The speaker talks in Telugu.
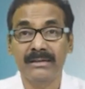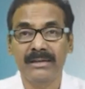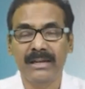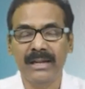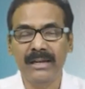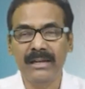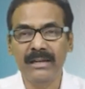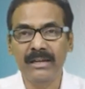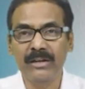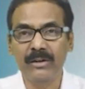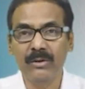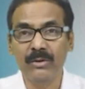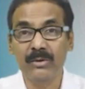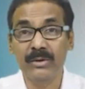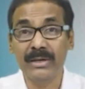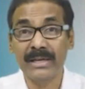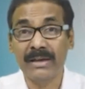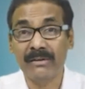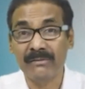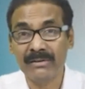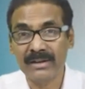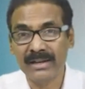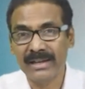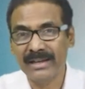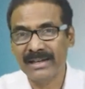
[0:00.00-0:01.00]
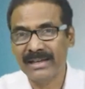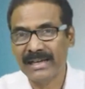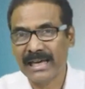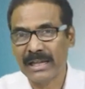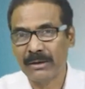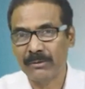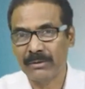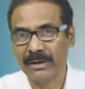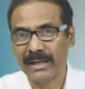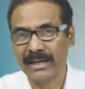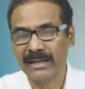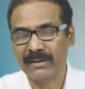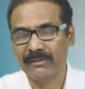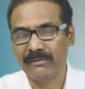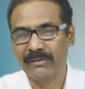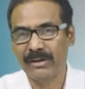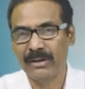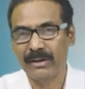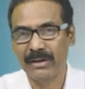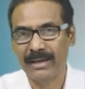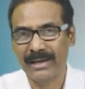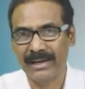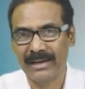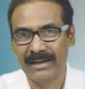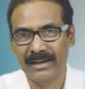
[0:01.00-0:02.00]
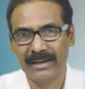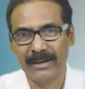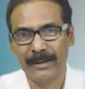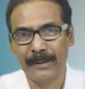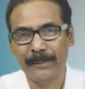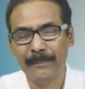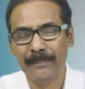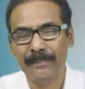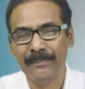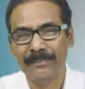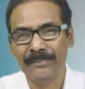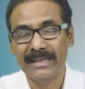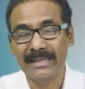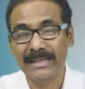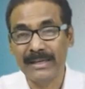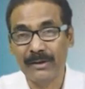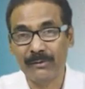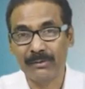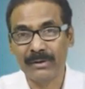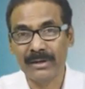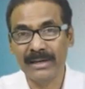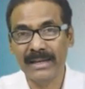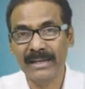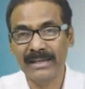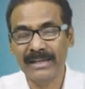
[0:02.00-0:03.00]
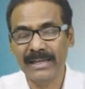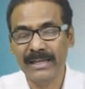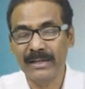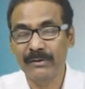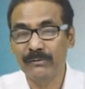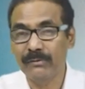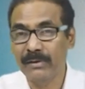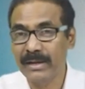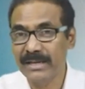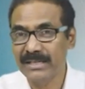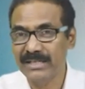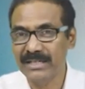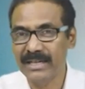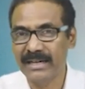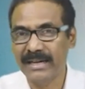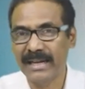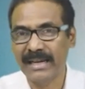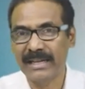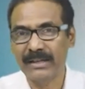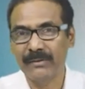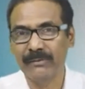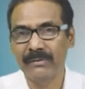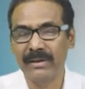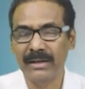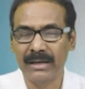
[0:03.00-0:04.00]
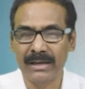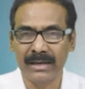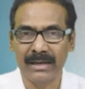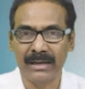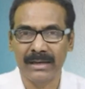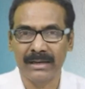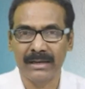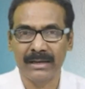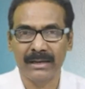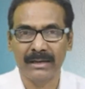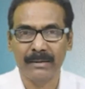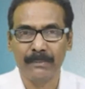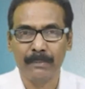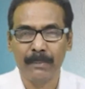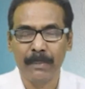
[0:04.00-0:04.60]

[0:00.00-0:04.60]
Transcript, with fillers: ఢిల్లీలో ఎవరినైనా కలవడానికి వీలుగా ఎవరినైనా ఇన్ఫ్లుయెన్స్ చేయడానికి వీలుగా